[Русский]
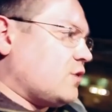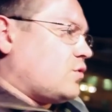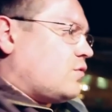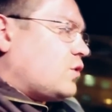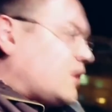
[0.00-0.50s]

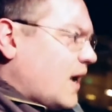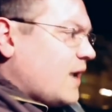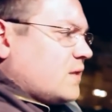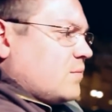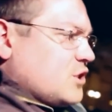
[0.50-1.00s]
нету его.
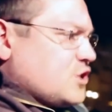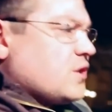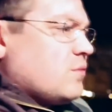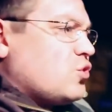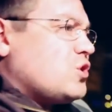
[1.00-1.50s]
Да, эта
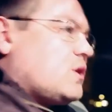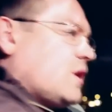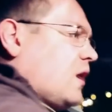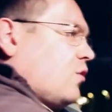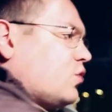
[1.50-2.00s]
машина
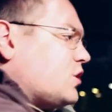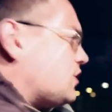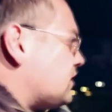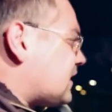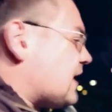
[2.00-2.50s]
может на
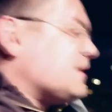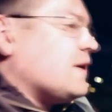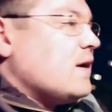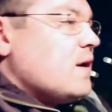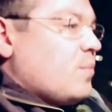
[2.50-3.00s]
гоночной
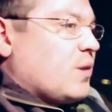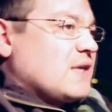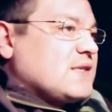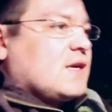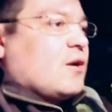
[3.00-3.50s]
трассе
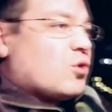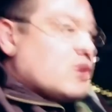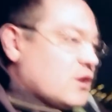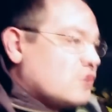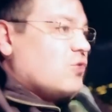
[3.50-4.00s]
показать
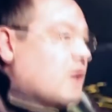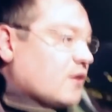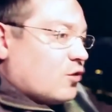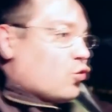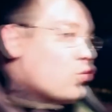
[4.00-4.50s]
какой-то результат.